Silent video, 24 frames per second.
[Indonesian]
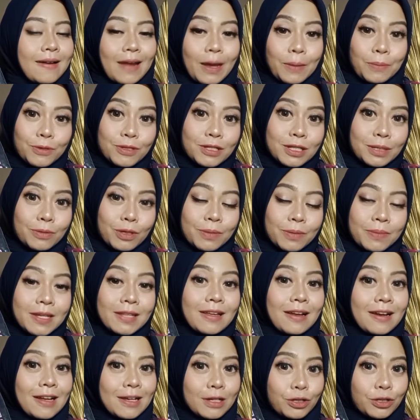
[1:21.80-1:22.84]
namun sebelum
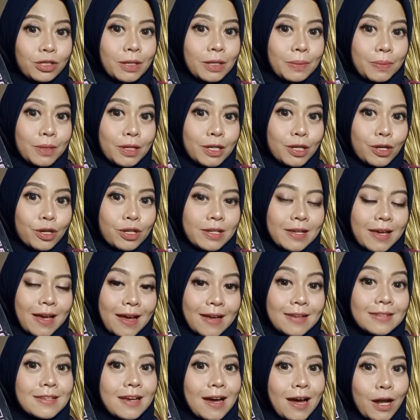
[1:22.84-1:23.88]
kita lanjut ke
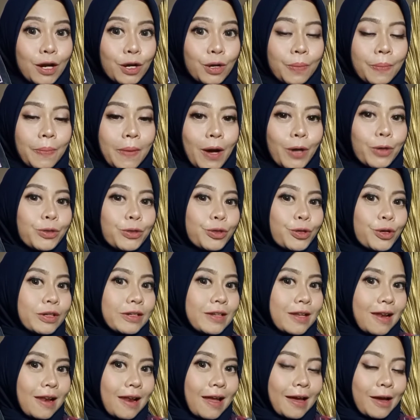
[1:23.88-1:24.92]
videonya, jangan lupa untuk
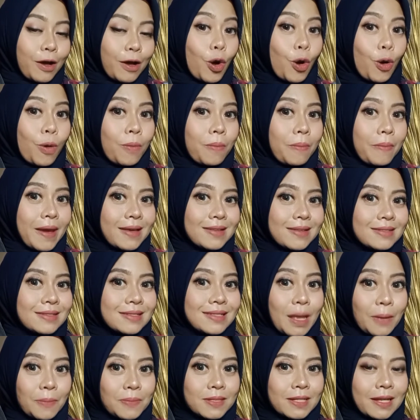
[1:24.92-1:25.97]
di like, comment,
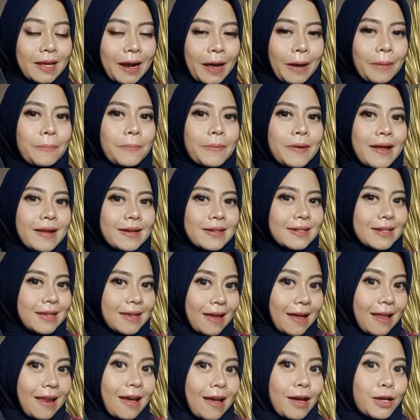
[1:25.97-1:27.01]
subscribe, dan
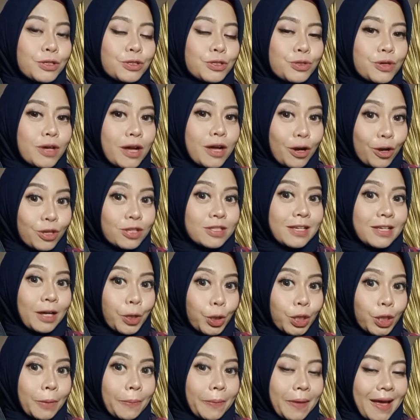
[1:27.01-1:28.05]
dinyalakan juga lonceng
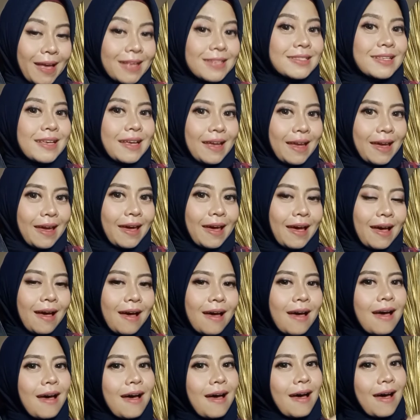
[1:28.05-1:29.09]
notifikasinya ya
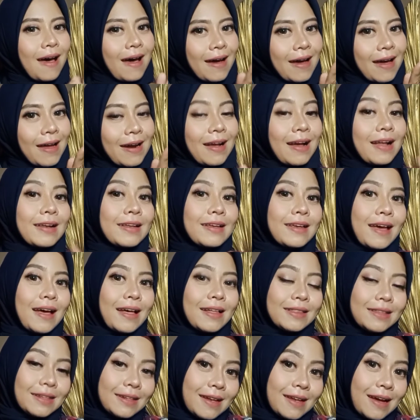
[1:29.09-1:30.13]
agar
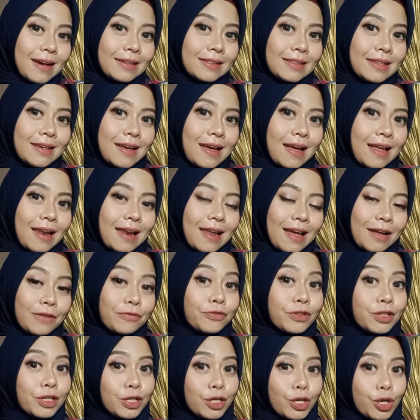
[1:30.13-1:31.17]
kalian tidak ketinggalan
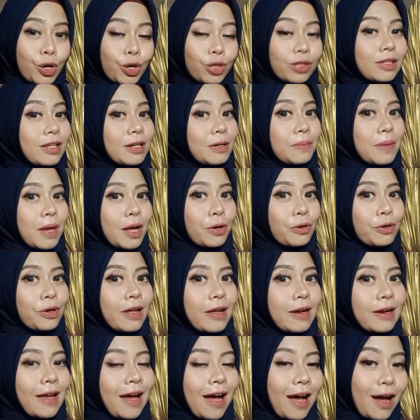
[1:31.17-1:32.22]
video terbaru
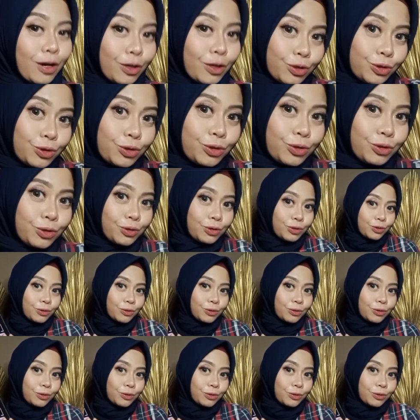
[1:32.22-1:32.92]
dari aku.